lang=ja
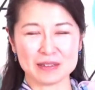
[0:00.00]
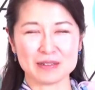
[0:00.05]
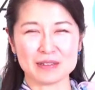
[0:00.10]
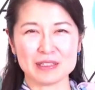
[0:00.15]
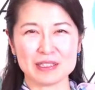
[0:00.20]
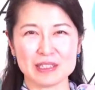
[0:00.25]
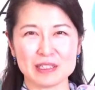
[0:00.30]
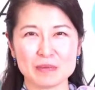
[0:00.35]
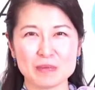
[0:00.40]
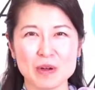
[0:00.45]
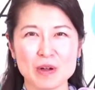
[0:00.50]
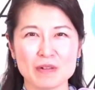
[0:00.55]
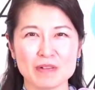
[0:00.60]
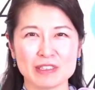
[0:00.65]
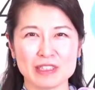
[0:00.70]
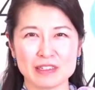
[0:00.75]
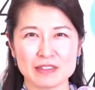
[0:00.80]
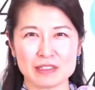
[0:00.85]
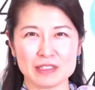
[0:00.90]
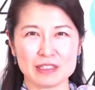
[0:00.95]
本日も
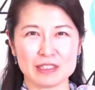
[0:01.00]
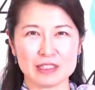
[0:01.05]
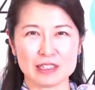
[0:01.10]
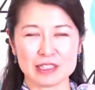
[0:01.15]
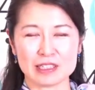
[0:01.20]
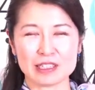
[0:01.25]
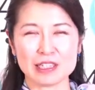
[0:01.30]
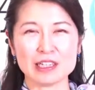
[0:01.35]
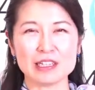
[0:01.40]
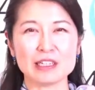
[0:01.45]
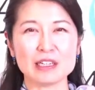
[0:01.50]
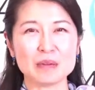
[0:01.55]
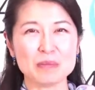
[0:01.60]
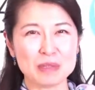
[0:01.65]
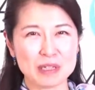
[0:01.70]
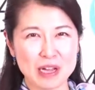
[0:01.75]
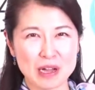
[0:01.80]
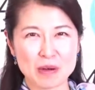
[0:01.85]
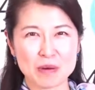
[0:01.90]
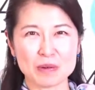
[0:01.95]
私桂木奈
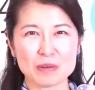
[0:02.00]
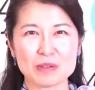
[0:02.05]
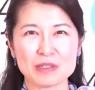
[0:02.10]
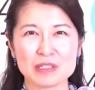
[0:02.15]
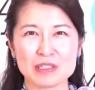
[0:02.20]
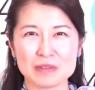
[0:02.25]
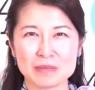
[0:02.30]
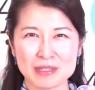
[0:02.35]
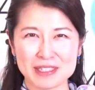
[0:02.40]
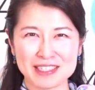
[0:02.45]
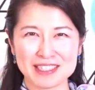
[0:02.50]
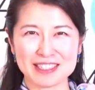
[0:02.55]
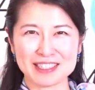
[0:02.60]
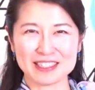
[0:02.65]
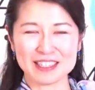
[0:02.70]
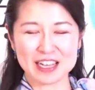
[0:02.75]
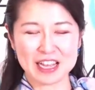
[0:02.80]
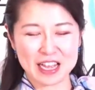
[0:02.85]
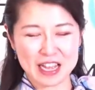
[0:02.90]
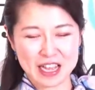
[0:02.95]
美がお送りします。
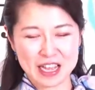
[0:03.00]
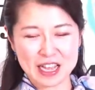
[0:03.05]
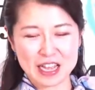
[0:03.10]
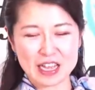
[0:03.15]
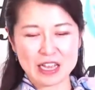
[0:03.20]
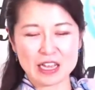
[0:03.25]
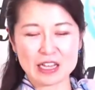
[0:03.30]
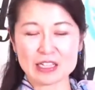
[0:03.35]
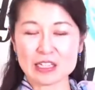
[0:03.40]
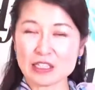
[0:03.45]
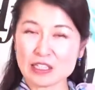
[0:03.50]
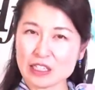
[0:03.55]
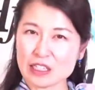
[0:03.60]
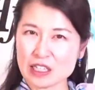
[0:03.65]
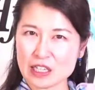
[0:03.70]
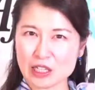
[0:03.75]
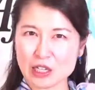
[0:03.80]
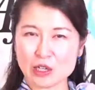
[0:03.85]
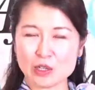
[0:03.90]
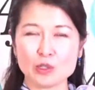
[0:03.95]
えー、さて
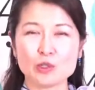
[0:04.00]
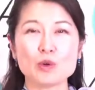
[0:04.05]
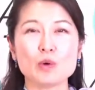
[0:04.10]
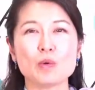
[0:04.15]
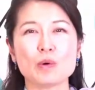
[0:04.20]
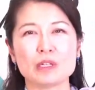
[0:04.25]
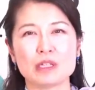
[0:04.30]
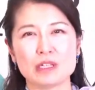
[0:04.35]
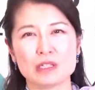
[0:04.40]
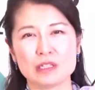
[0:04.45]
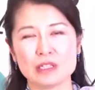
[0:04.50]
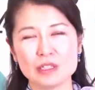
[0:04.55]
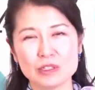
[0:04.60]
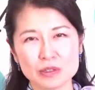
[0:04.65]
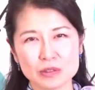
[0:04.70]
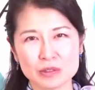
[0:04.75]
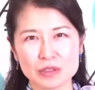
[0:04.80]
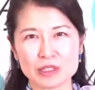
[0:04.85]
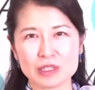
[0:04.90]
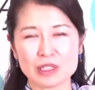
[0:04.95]
さて今日はですね、
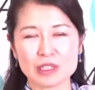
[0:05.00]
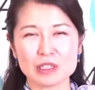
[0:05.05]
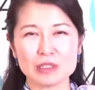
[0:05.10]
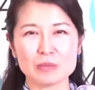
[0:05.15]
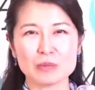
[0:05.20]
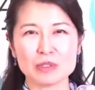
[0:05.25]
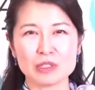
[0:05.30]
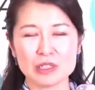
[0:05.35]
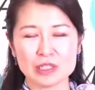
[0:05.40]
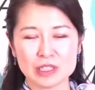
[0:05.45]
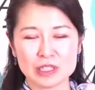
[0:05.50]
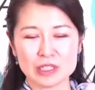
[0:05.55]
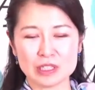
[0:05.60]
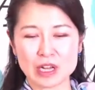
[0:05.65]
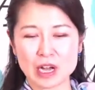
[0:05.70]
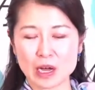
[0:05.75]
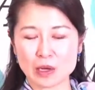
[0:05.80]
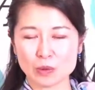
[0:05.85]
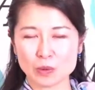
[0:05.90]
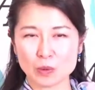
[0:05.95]
ちょっと久しぶり
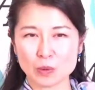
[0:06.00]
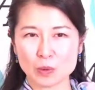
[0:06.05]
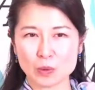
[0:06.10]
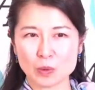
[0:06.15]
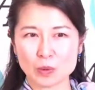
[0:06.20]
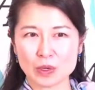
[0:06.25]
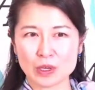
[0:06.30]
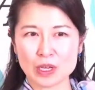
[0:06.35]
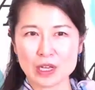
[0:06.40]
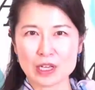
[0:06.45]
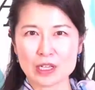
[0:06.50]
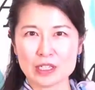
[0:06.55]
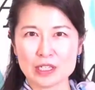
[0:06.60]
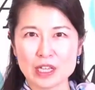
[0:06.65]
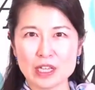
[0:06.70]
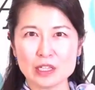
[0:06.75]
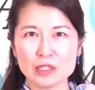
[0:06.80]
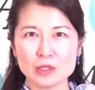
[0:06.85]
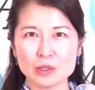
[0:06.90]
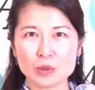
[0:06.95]
にあの
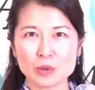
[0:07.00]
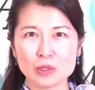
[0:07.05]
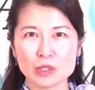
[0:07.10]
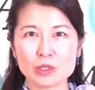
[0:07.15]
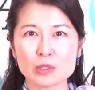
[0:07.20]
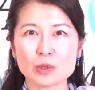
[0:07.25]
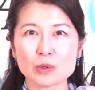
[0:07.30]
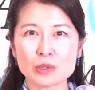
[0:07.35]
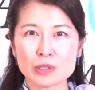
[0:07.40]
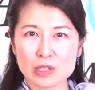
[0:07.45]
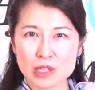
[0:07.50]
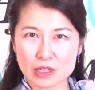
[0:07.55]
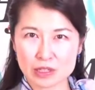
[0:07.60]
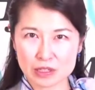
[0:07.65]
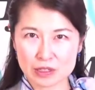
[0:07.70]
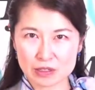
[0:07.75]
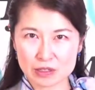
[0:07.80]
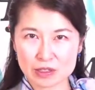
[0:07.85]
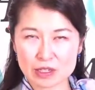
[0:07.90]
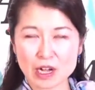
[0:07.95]
戦争に直
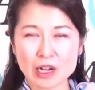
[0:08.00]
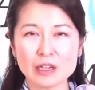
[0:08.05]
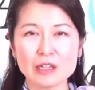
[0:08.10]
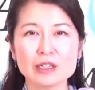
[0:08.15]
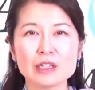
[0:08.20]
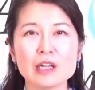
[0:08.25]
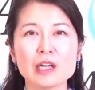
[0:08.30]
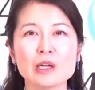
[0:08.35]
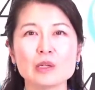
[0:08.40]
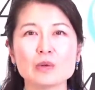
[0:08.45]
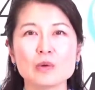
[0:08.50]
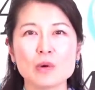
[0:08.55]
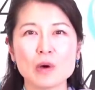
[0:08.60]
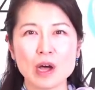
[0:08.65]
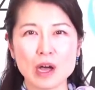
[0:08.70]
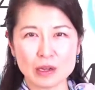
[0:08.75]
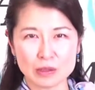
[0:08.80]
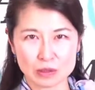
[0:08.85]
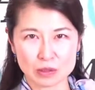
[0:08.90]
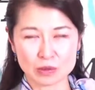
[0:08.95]
接関係の
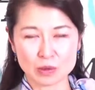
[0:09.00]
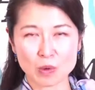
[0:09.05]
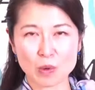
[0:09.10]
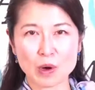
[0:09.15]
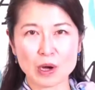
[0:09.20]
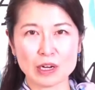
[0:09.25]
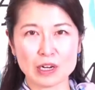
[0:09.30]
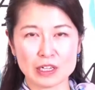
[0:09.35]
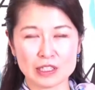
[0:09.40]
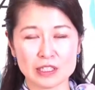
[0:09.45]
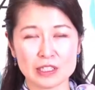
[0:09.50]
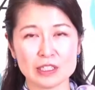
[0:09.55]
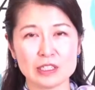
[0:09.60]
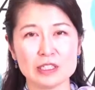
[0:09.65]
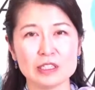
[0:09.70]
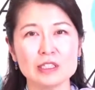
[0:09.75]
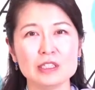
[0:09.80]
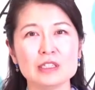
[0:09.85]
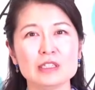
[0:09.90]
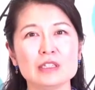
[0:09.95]
あるお話
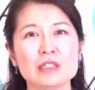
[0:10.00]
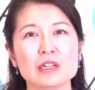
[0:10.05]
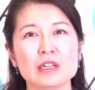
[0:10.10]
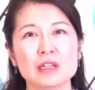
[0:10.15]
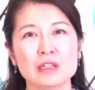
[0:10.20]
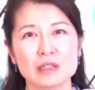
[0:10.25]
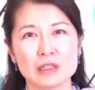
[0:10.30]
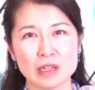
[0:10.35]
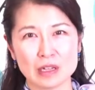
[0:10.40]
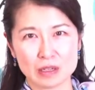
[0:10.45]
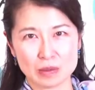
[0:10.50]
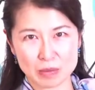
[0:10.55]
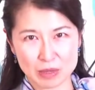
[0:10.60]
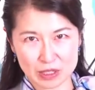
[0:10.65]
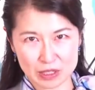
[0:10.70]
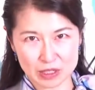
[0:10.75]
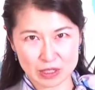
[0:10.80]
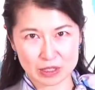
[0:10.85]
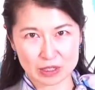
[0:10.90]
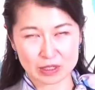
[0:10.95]
になりま
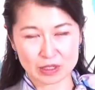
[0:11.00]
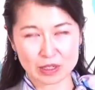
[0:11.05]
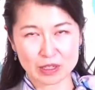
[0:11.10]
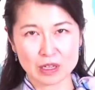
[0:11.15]
す。